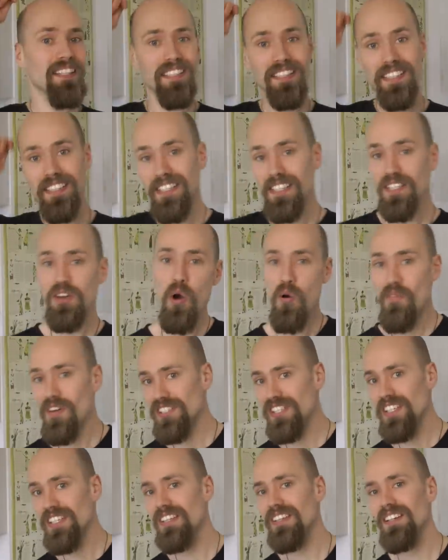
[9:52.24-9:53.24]
die
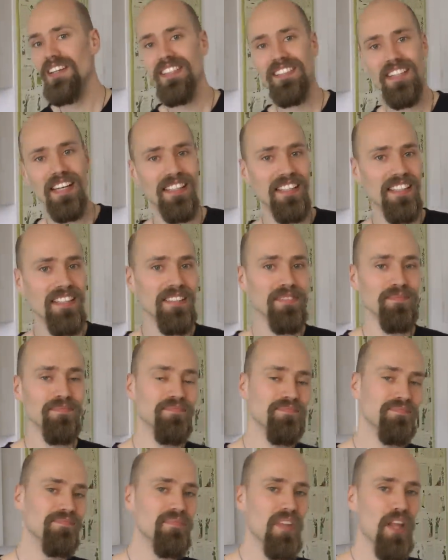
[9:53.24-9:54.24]
aubergine lasagne
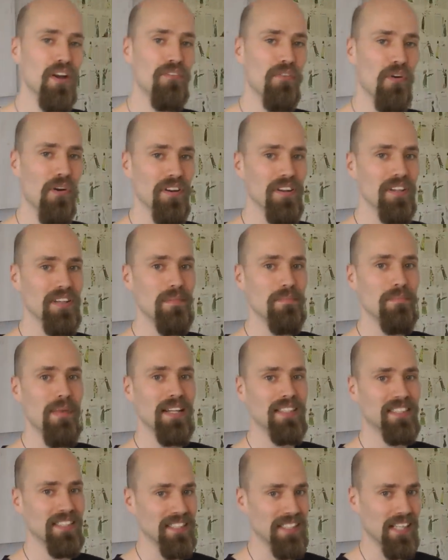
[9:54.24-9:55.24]
von
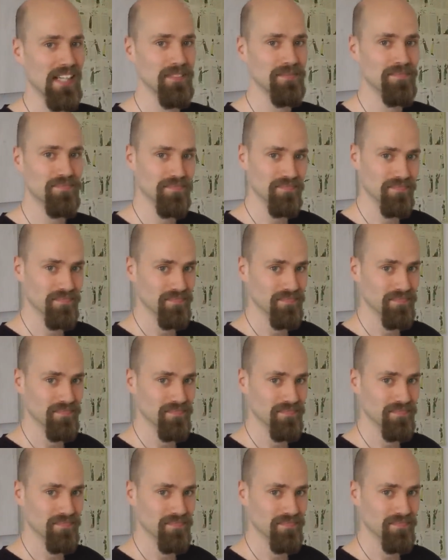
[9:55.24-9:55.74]
Martina.